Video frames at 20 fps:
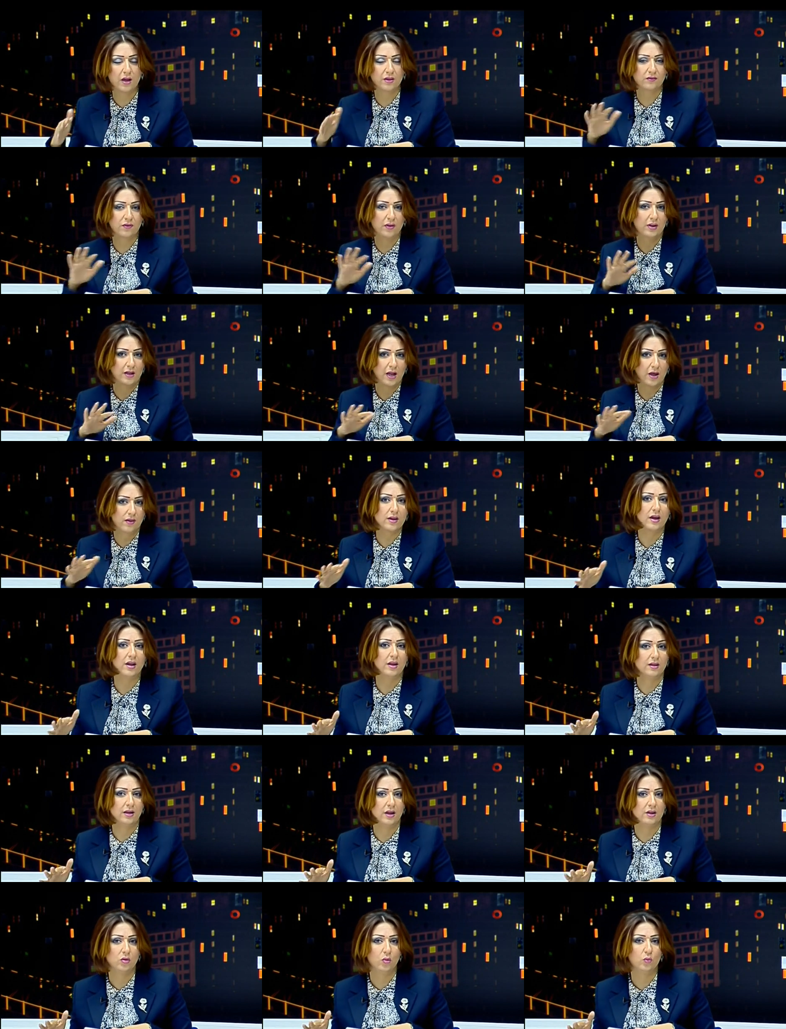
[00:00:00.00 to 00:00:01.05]
تفند هذه
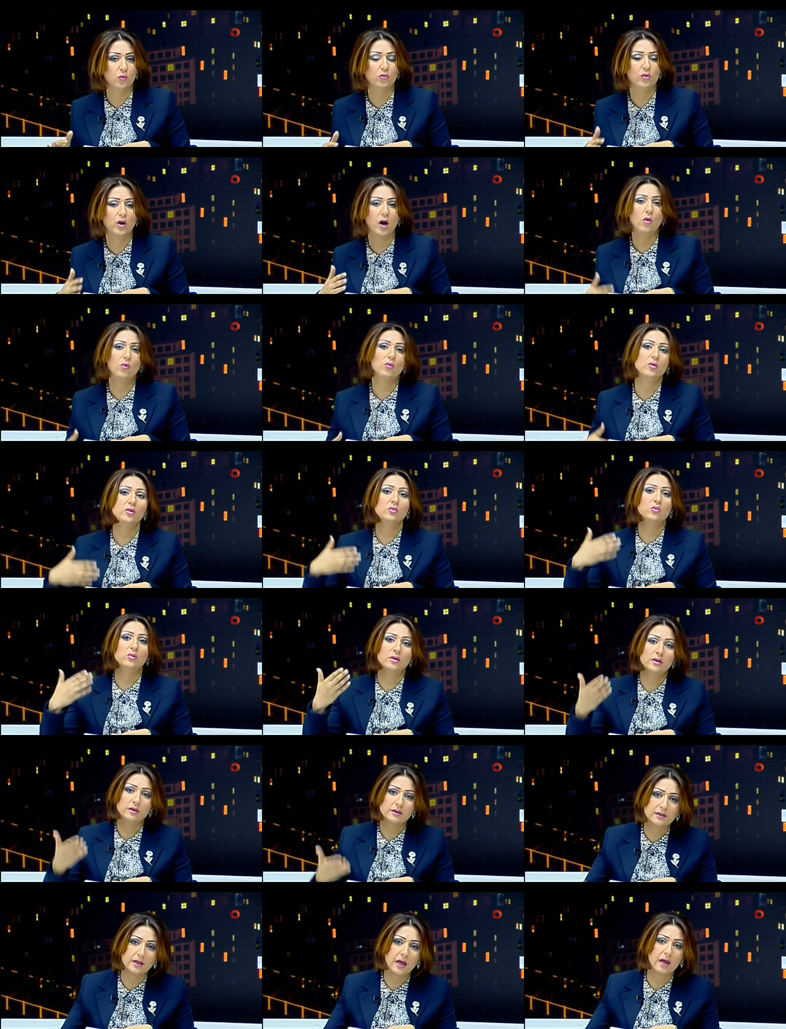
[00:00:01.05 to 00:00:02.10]
الامور او انه
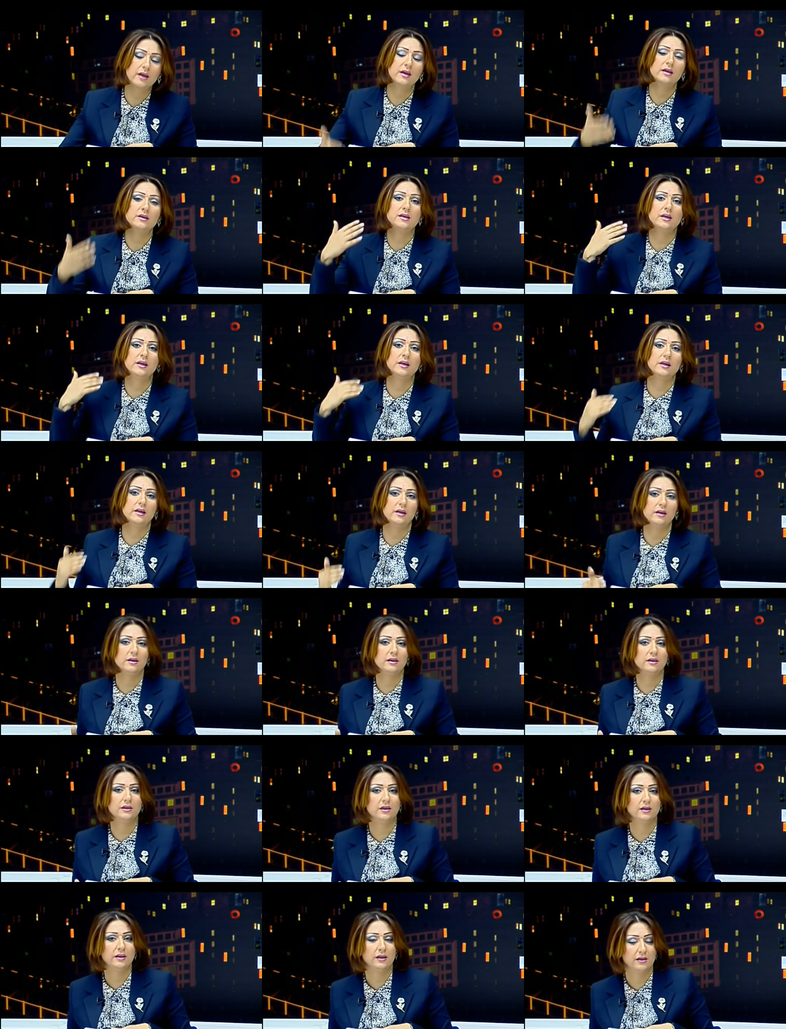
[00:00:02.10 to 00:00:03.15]
تاكدها
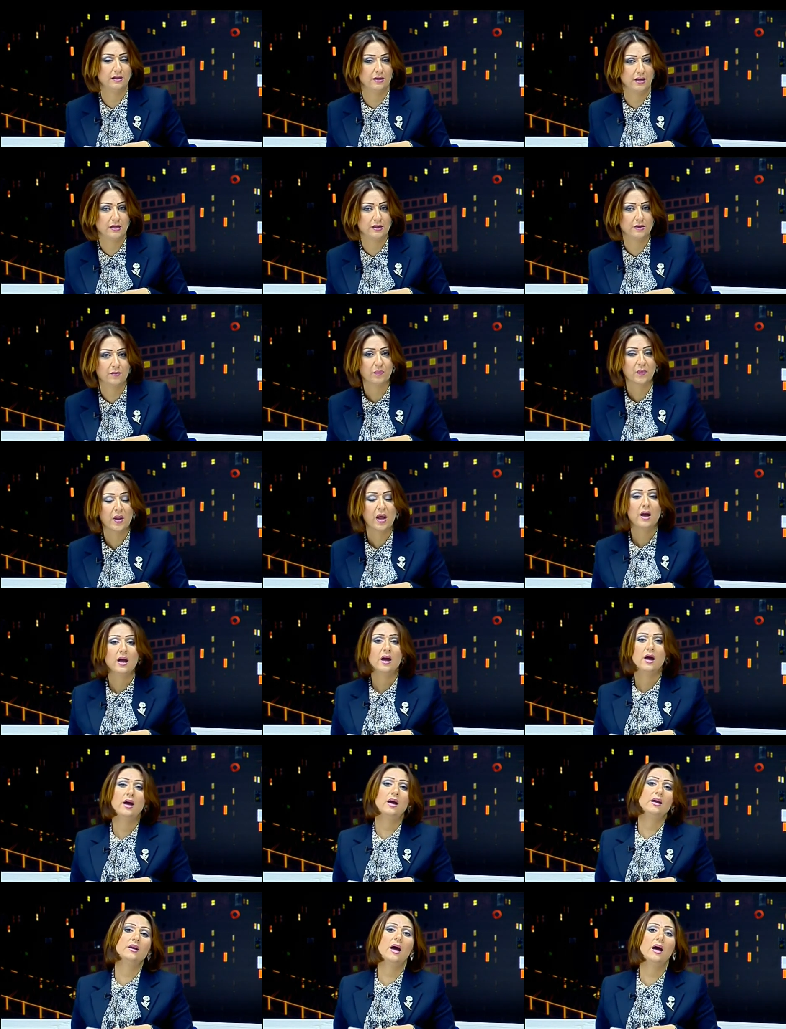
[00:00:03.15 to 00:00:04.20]
للناس.
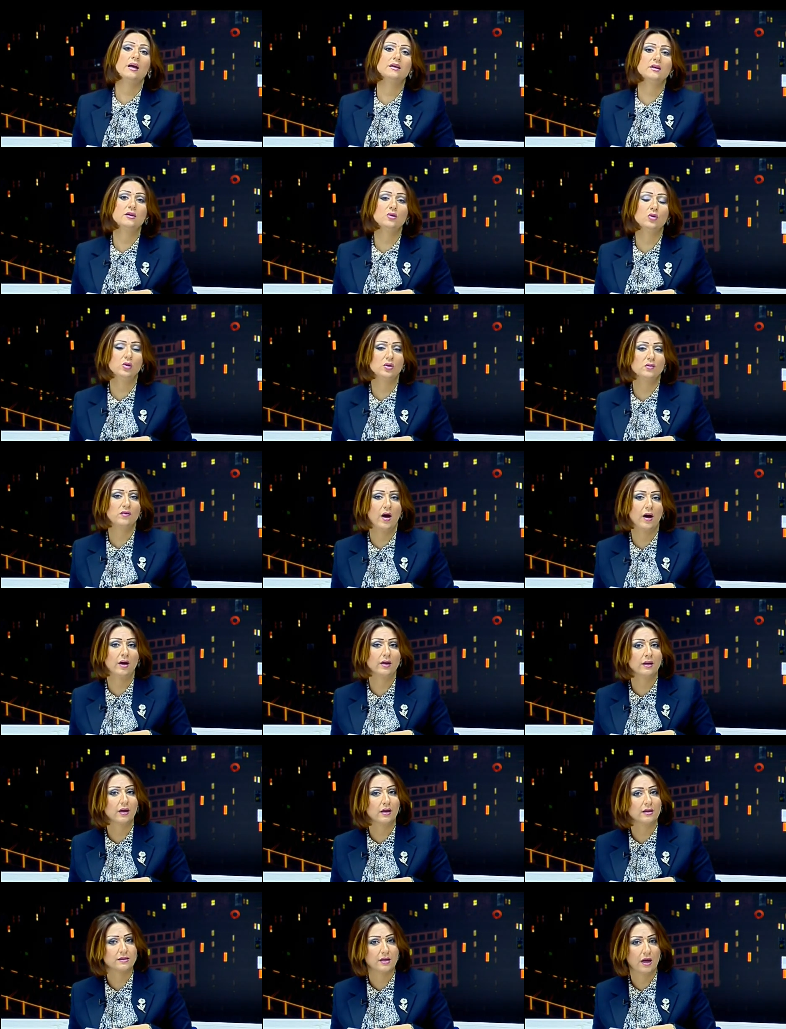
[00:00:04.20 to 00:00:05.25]
احنا حتى نعرف
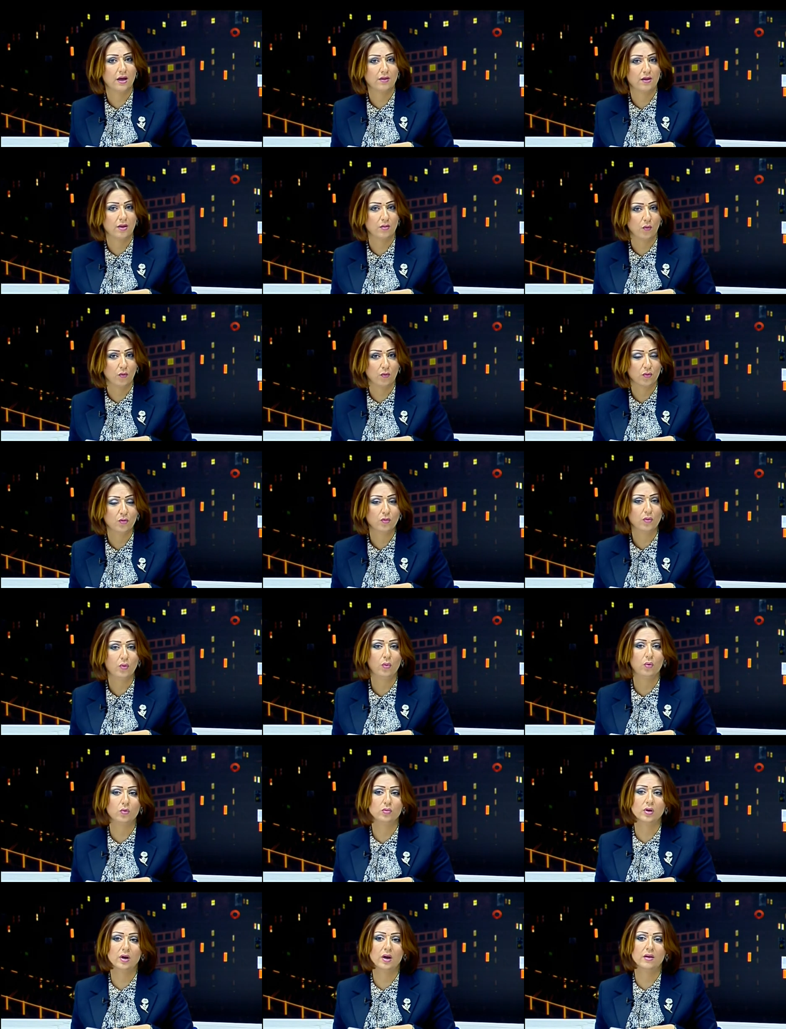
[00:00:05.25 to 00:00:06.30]
حقيقه هذا الموضوع
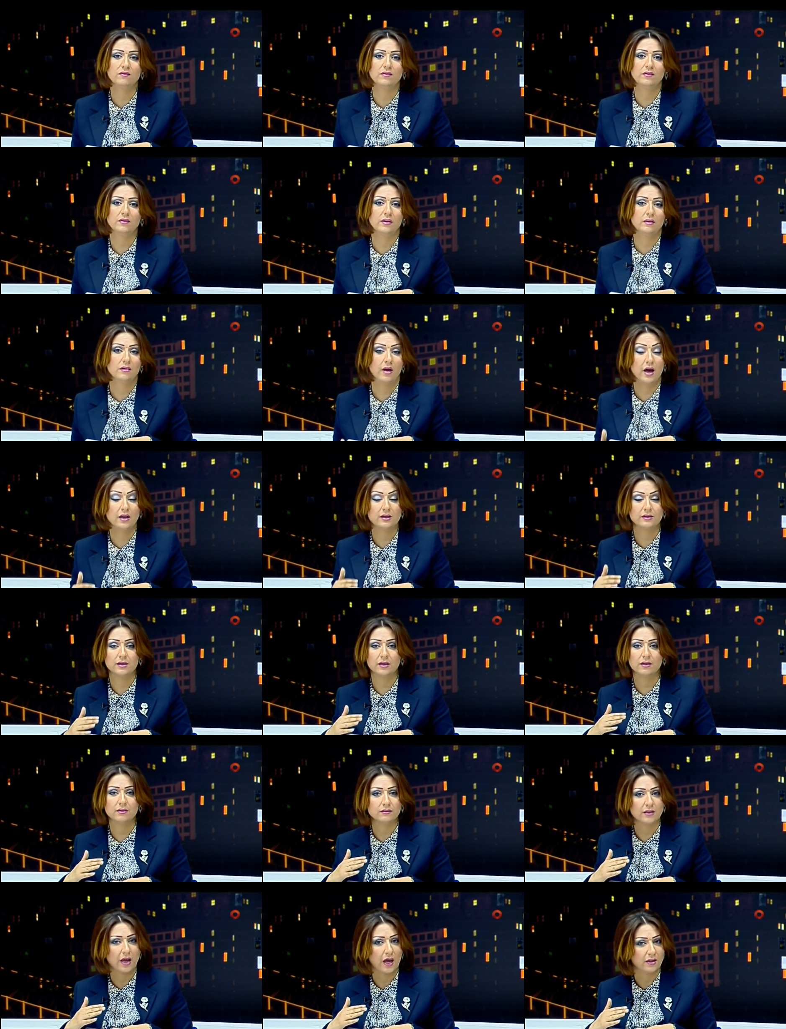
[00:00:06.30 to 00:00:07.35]
ونقف
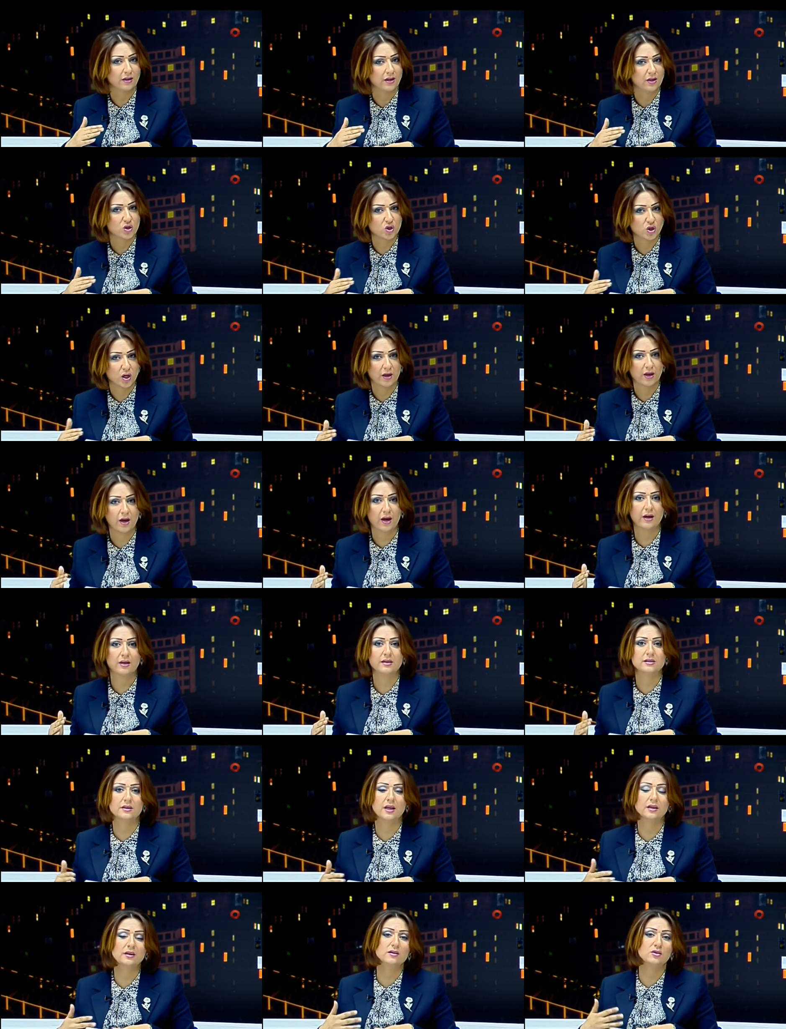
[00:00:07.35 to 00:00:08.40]
حتى يعني شائعات
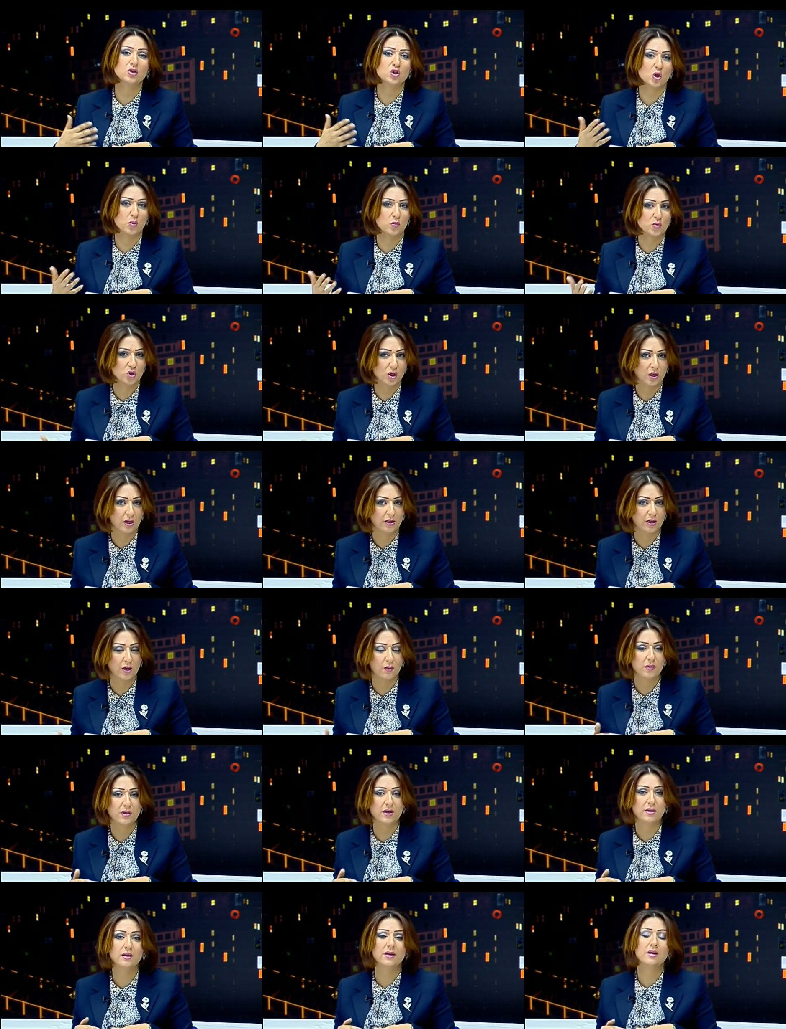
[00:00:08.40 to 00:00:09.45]
لا تنتشر بشكل
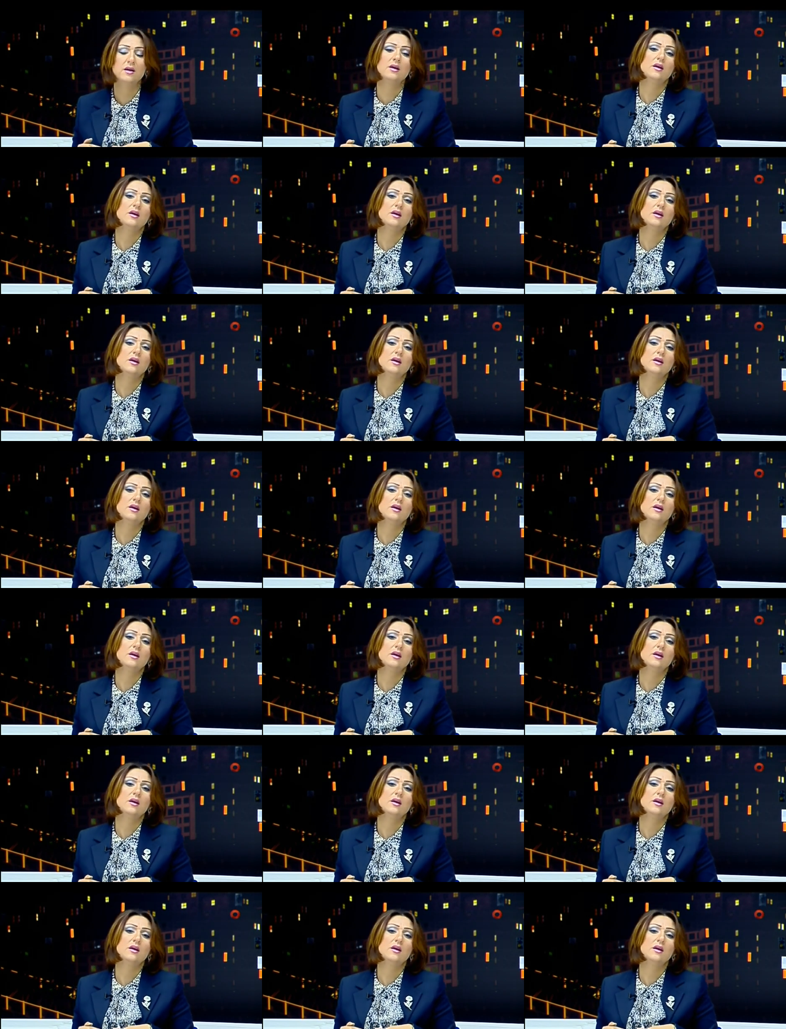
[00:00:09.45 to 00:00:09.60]
كبير